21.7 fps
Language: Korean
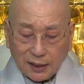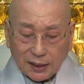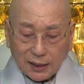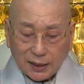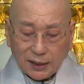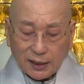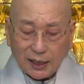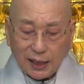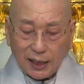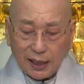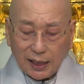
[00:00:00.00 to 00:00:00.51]

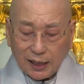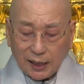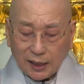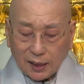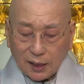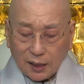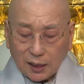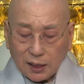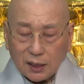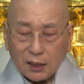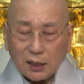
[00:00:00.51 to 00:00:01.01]

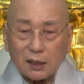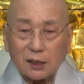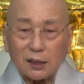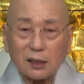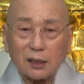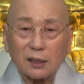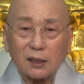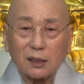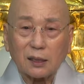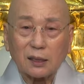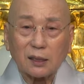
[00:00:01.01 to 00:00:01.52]
그러니까
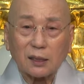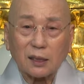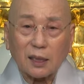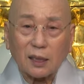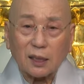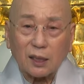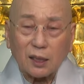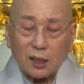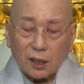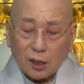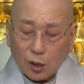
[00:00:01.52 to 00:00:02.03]
어,
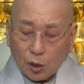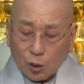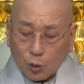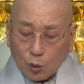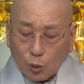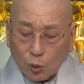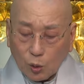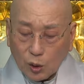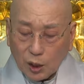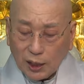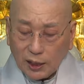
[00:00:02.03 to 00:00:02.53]

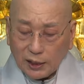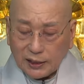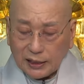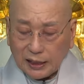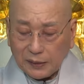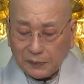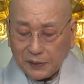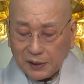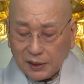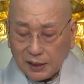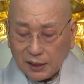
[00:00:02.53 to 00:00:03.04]
공의
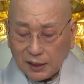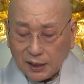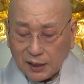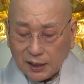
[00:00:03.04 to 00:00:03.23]
집이,